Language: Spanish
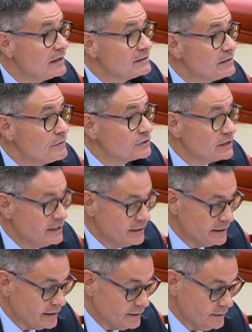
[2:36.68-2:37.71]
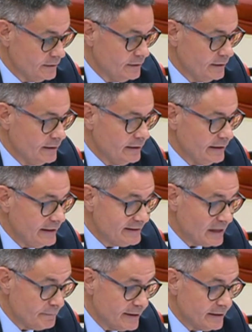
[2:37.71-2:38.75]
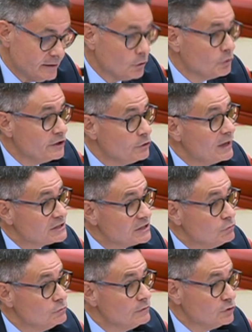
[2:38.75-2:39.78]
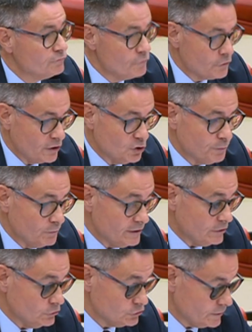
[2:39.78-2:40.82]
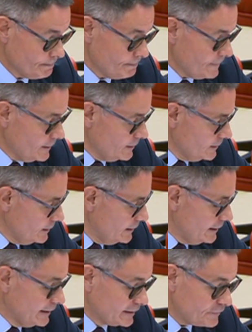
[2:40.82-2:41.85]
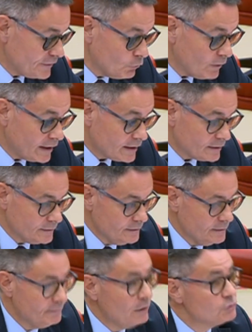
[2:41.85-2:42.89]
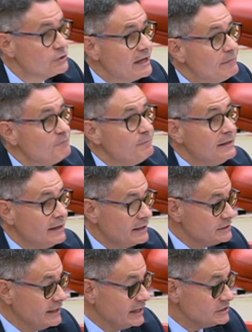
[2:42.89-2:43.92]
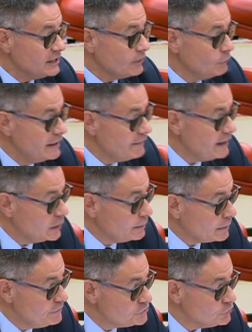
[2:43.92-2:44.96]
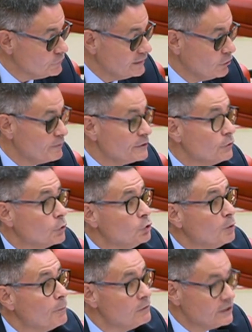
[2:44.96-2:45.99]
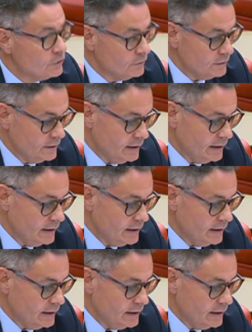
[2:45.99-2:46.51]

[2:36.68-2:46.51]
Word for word: la asistencia sanitaria y también, con ello, la salud de los funcionarios públicos. En tercer lugar, me gustaría que me explicara si casa con la idea del compromiso del Gobierno con lo público